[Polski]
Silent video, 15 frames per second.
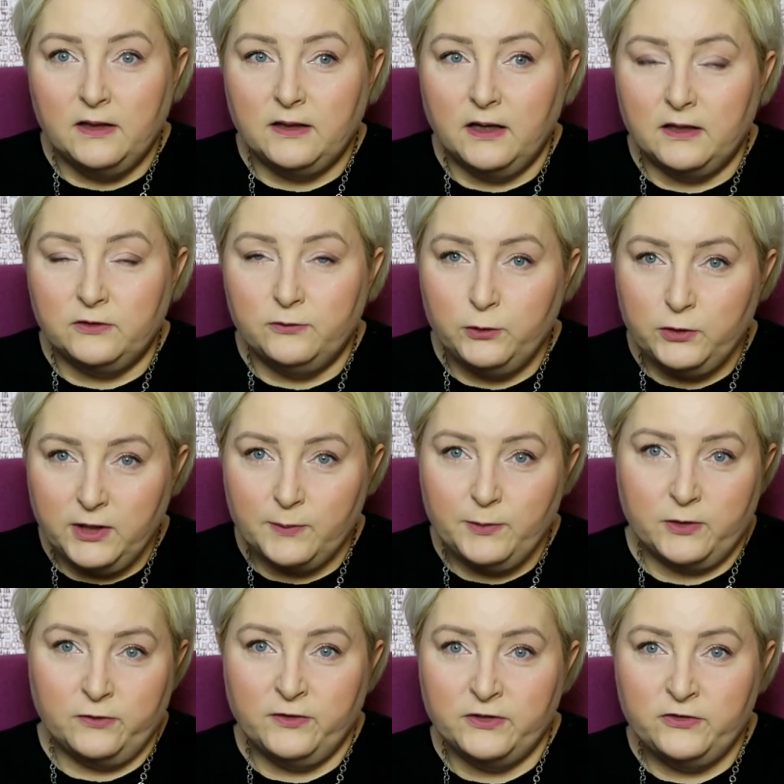Ta dwójka
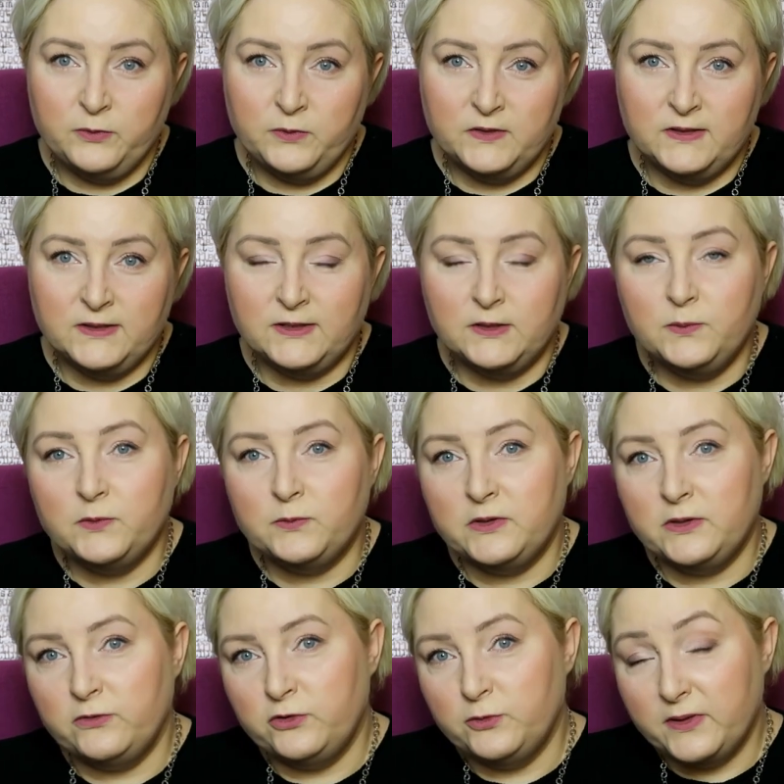prowadzi między sobą
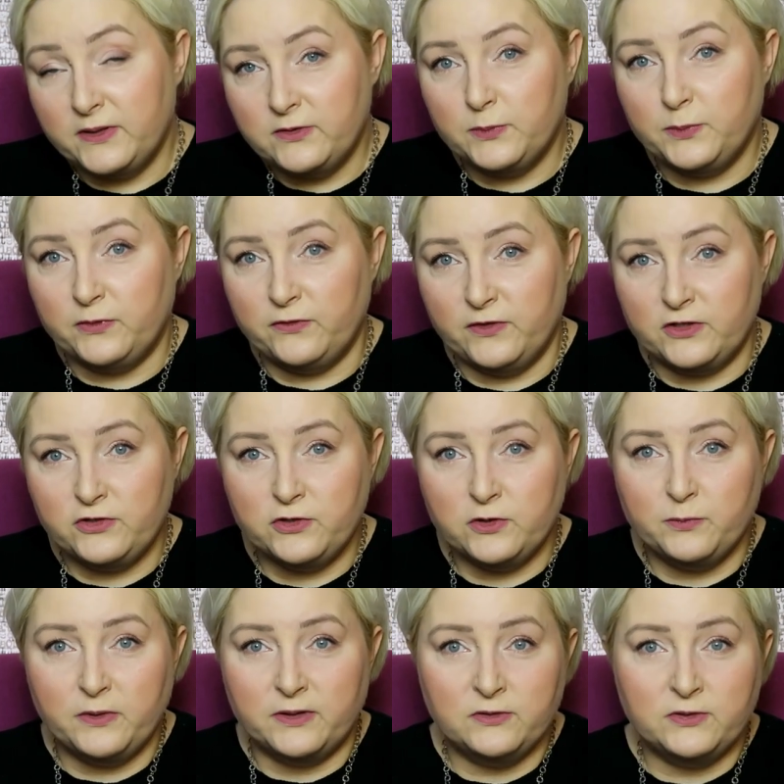jakąś bardzo
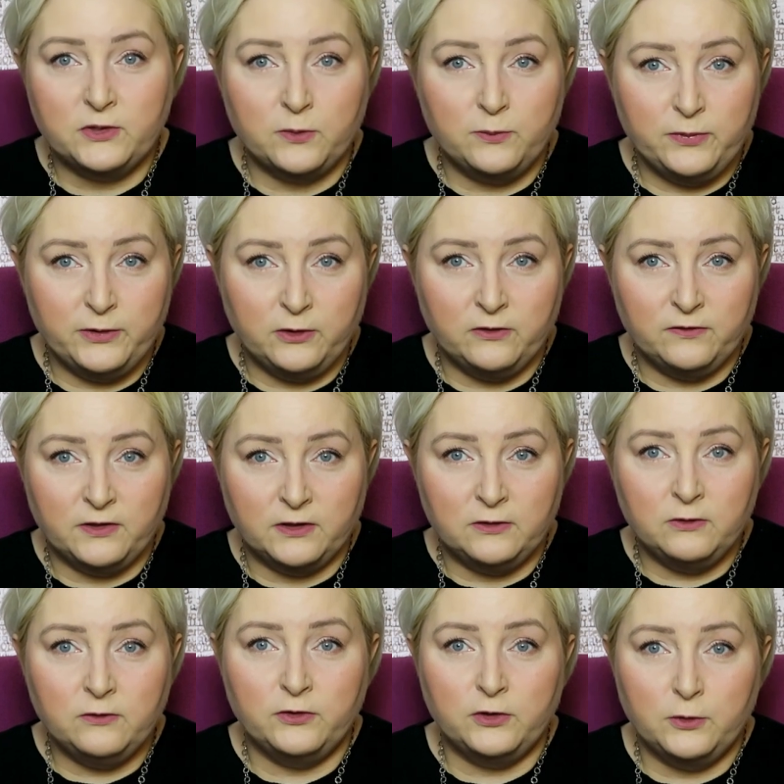poważną, bardzo
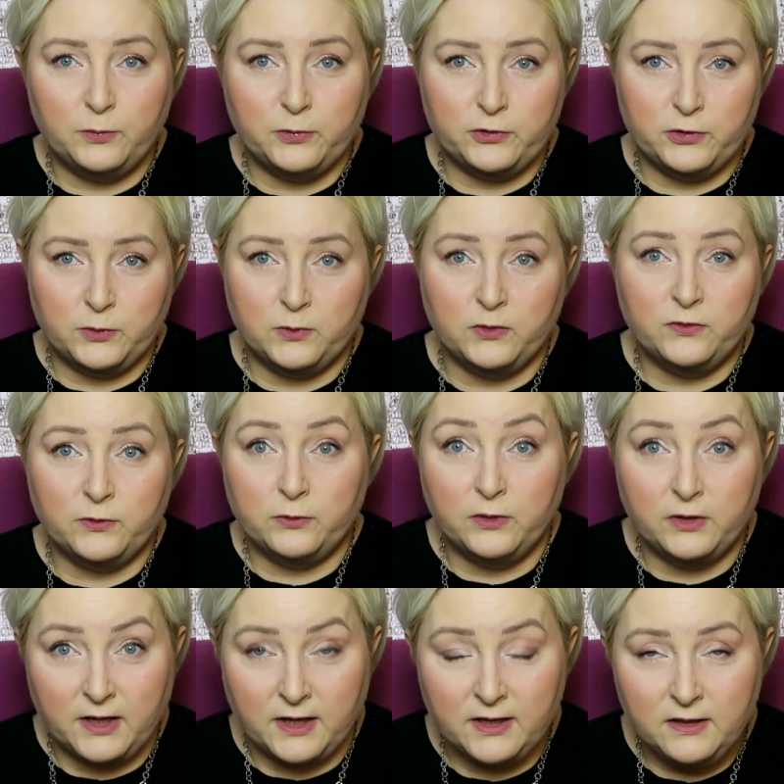skomplikowaną, wielopoziomową
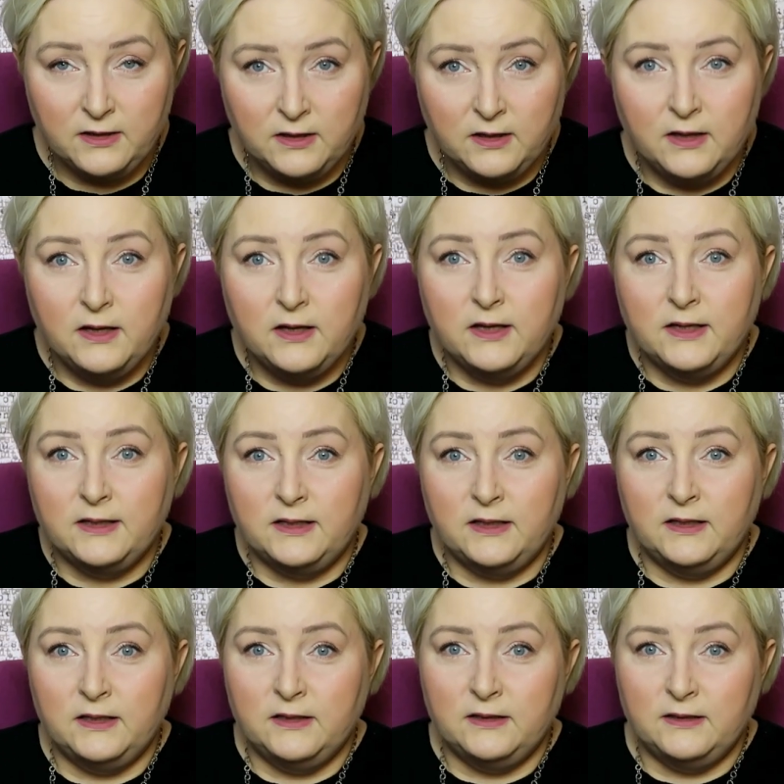grę,
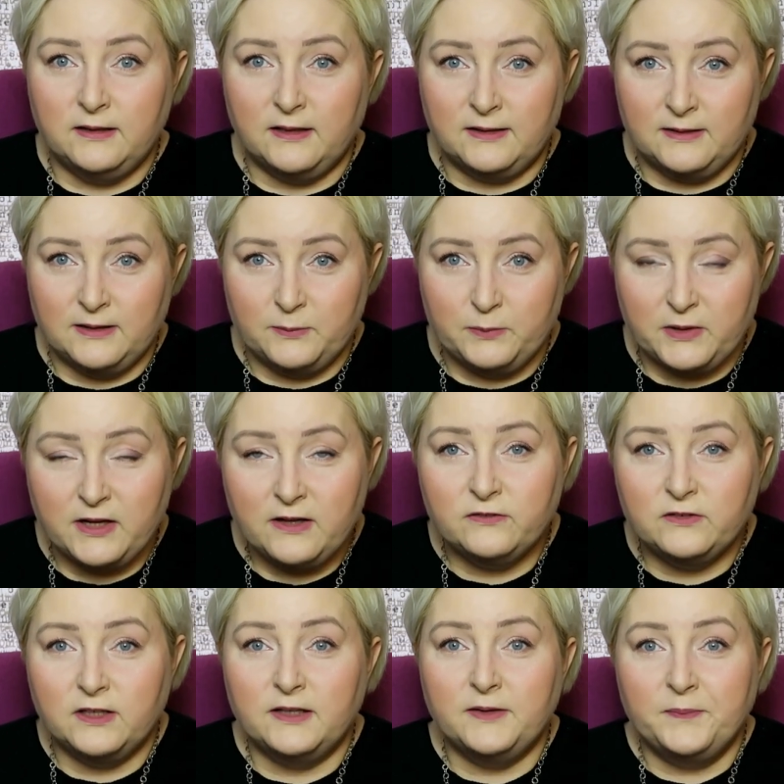i tak
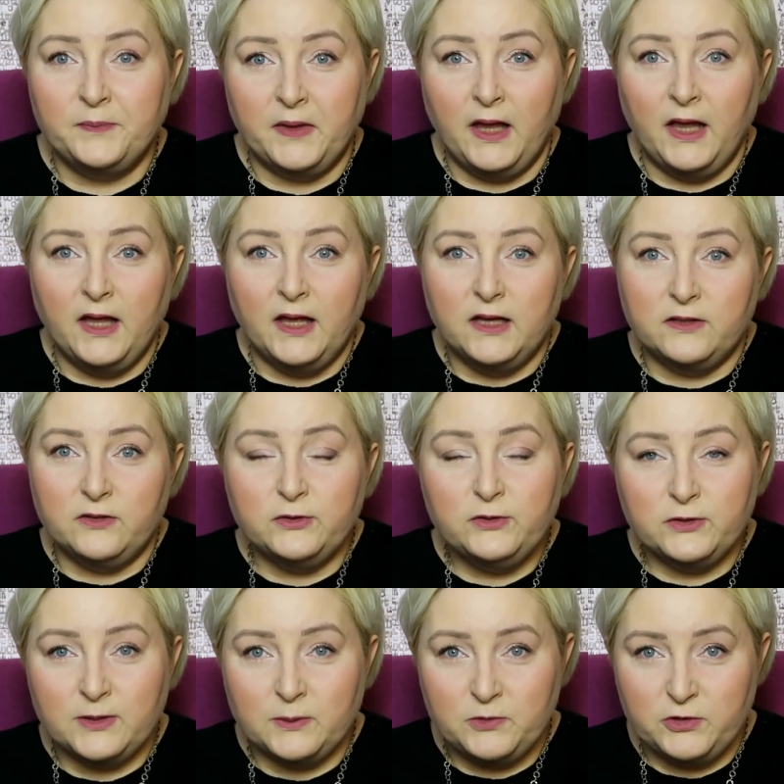naprawdę to,
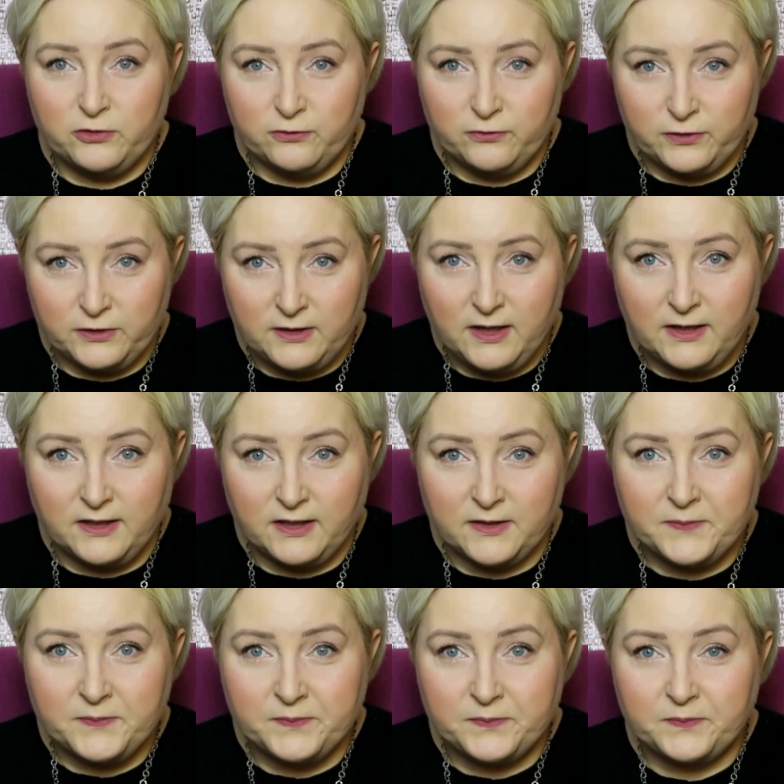co nam się wydaje,